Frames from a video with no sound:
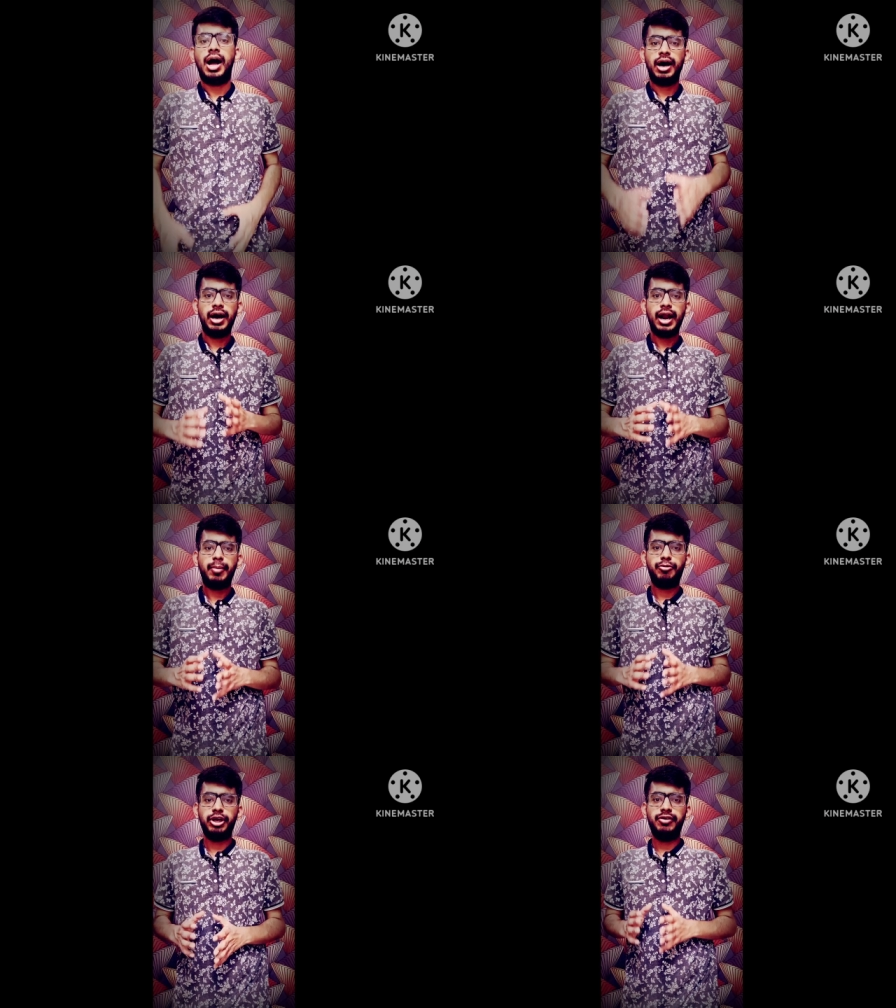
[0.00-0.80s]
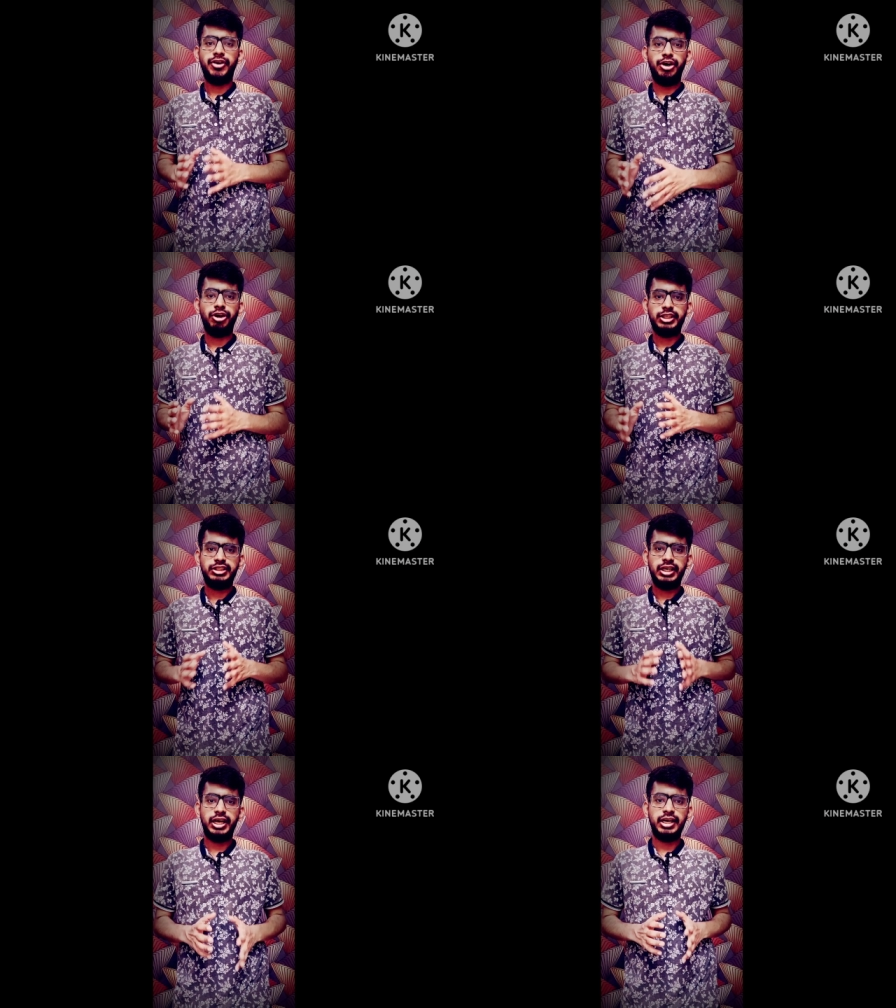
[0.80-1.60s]
अगर आपको ये वीडियो
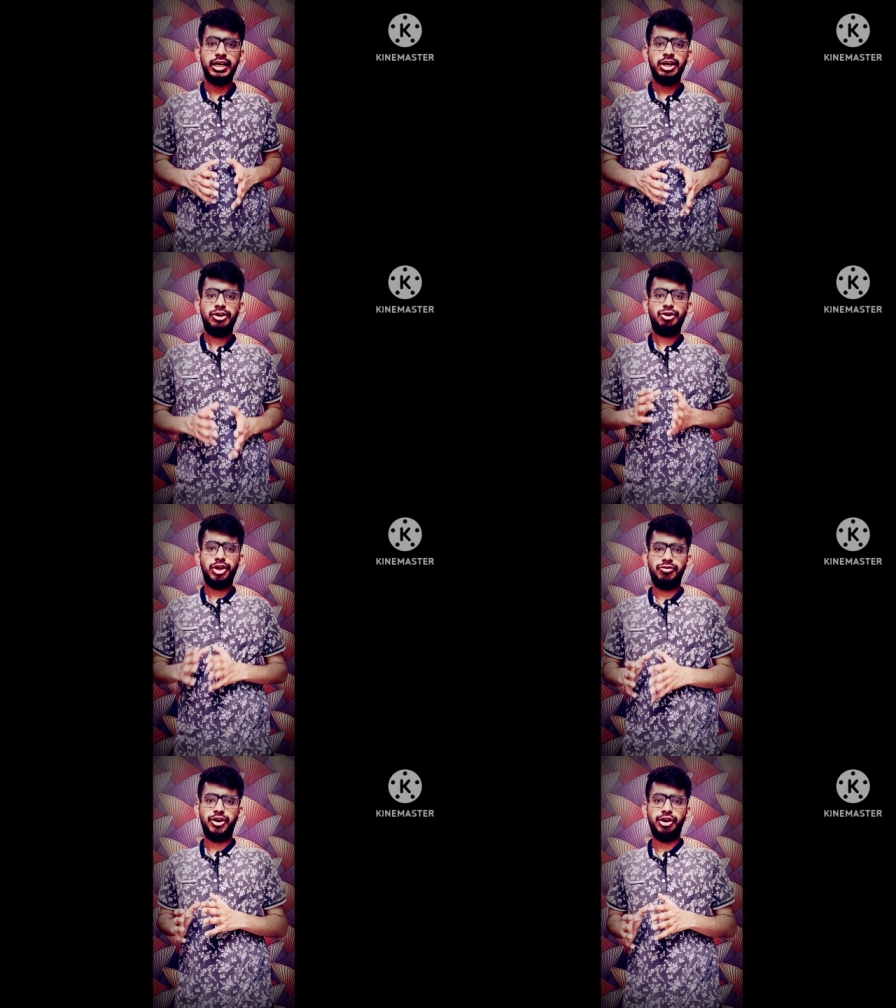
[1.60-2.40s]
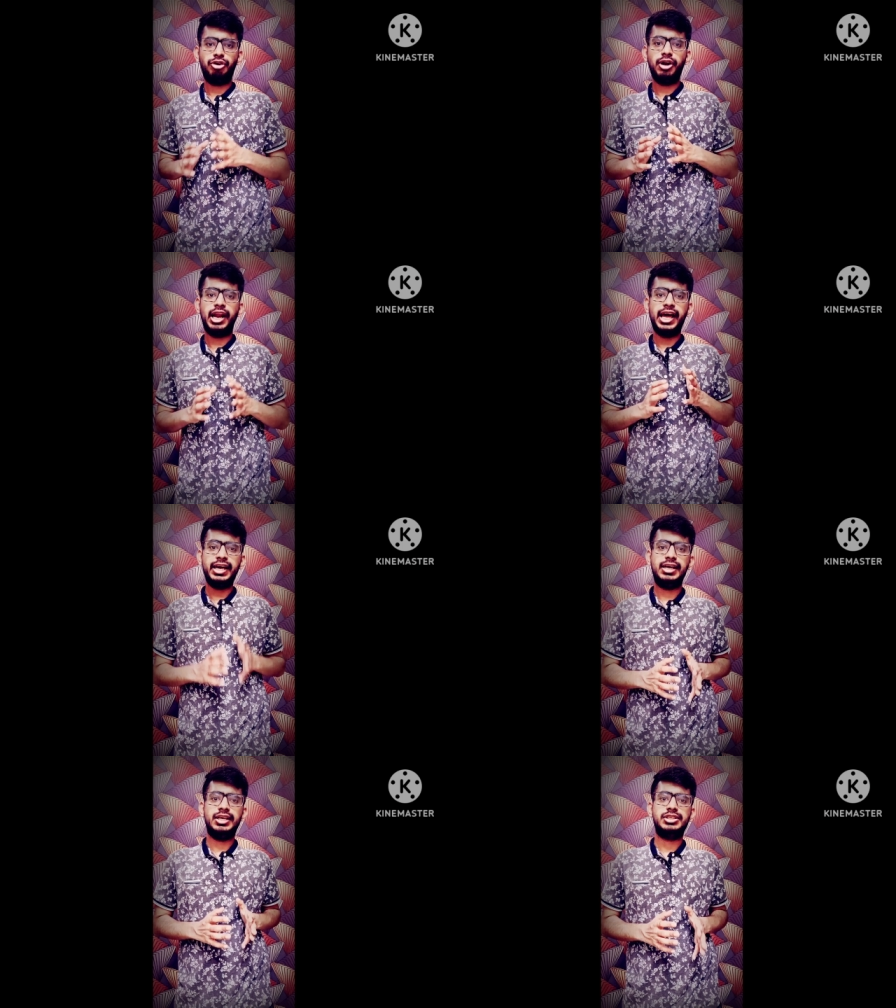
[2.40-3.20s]
अच्छी लगी तो इस वीडियो को
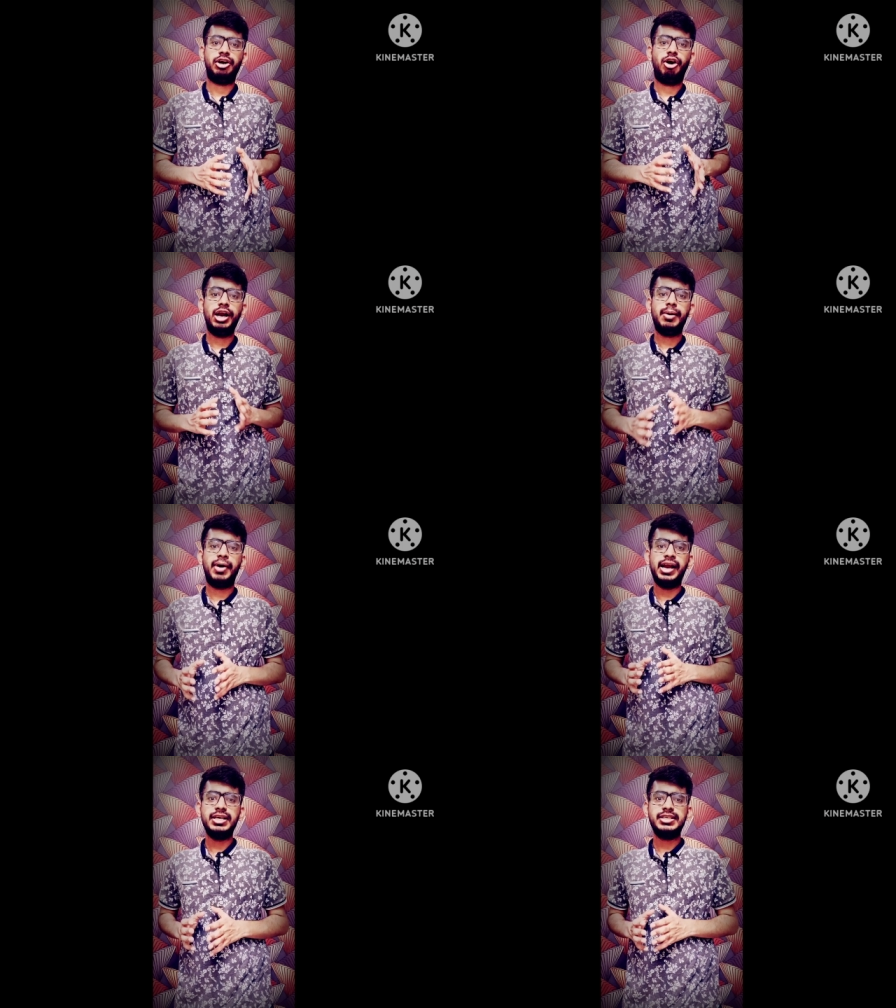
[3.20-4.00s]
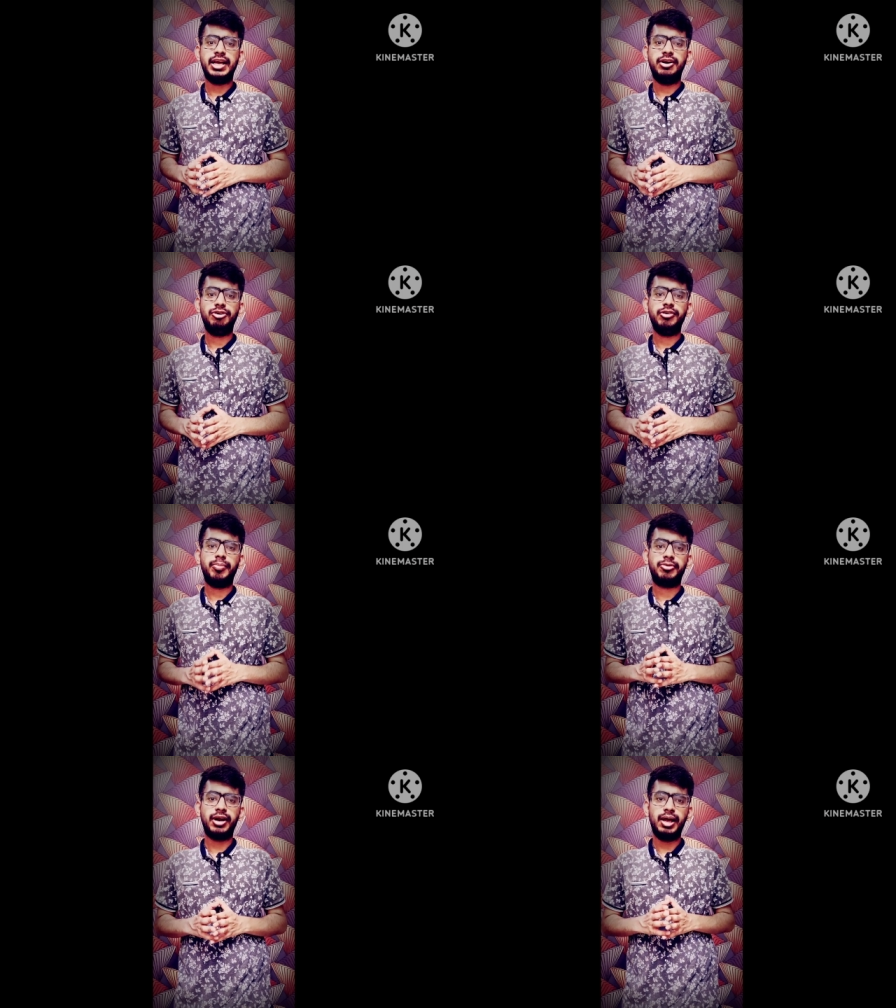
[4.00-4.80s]
लाइक कीजिए और हमारे चैनल को
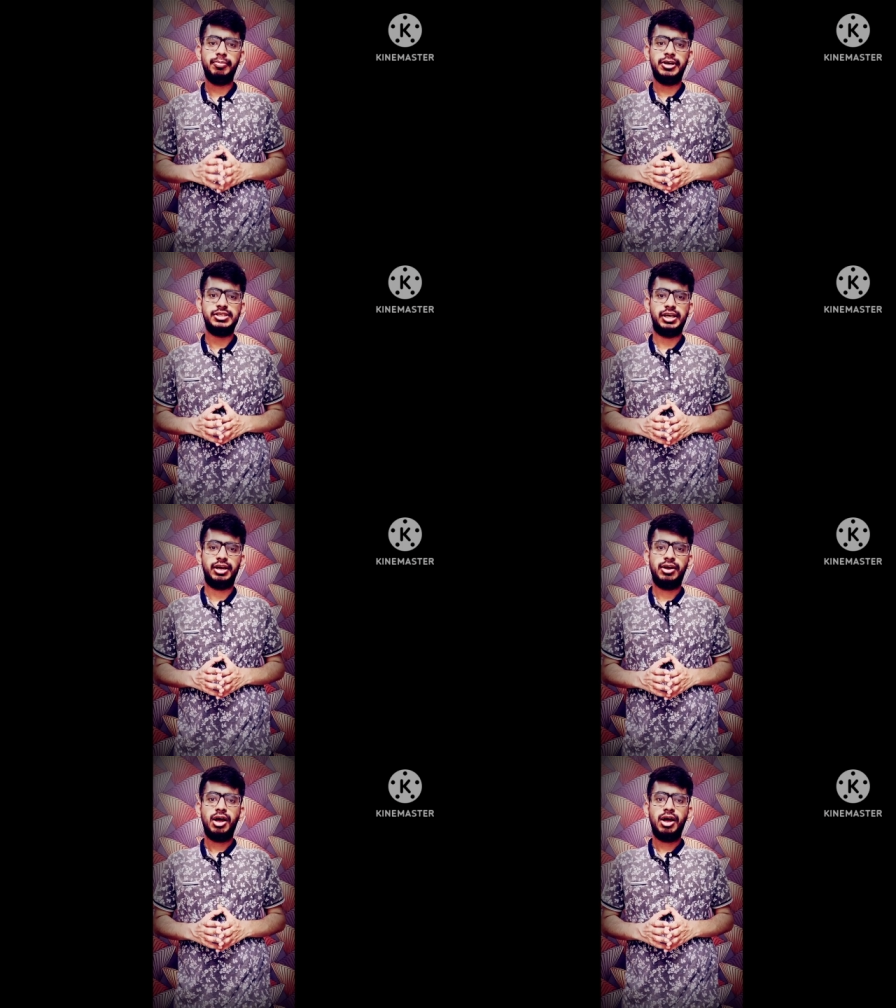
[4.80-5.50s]
सब्सक्राइब कीजिए